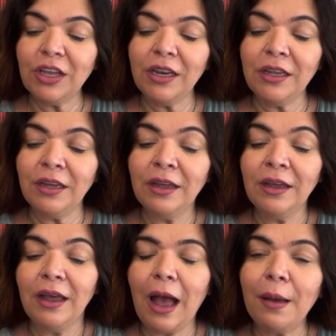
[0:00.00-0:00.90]
que ele
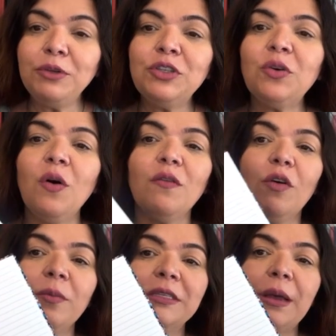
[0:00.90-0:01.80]
rabiscou. Vou
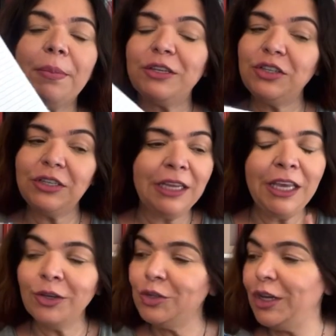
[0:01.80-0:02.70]
começar a partir
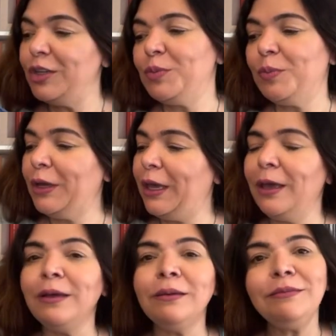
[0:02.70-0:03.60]
daqui, gente,
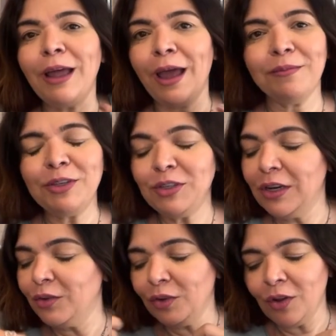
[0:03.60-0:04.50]
porque, né,
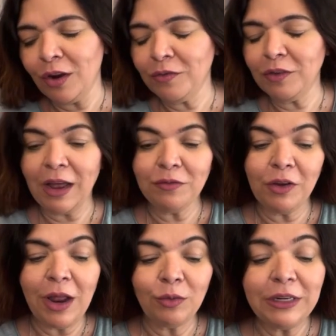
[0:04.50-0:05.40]
imagina, toda hora eu vou lá, vou
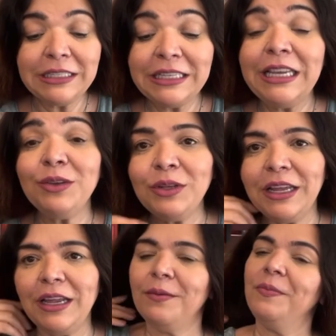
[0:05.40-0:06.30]
olhar o desenho
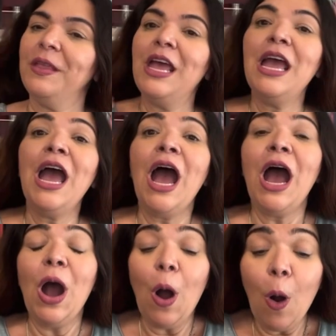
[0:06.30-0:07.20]
dele.
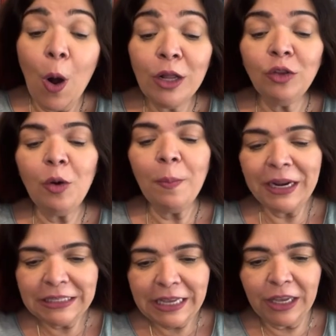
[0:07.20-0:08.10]
Outro
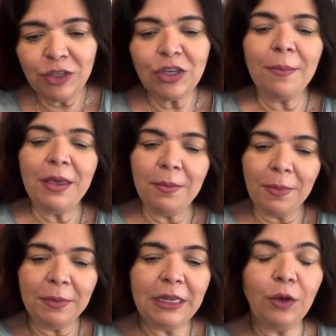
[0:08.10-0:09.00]
presente que a minha
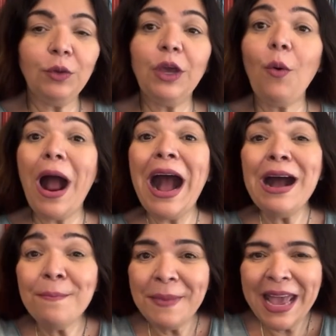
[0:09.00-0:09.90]
irmã me deu, que eu
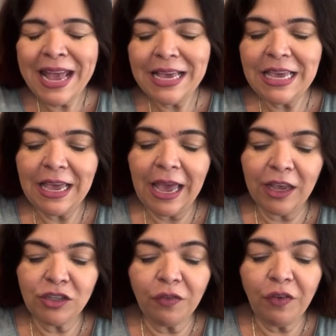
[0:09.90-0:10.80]
amei,
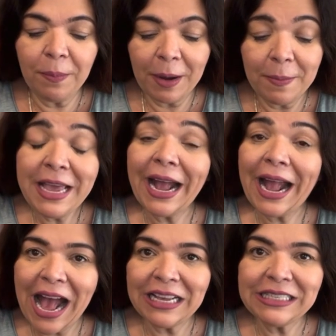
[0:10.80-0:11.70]
é, já foi para minha
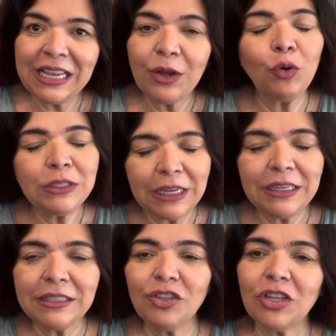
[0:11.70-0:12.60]
casa e com
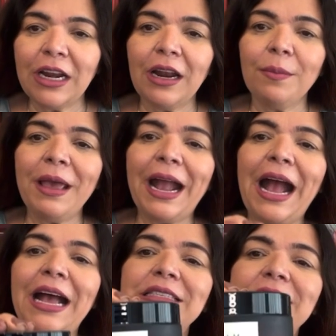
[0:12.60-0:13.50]
certeza estará na minha
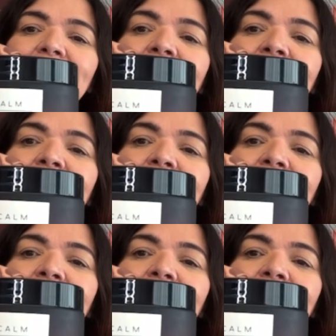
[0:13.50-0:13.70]
casa,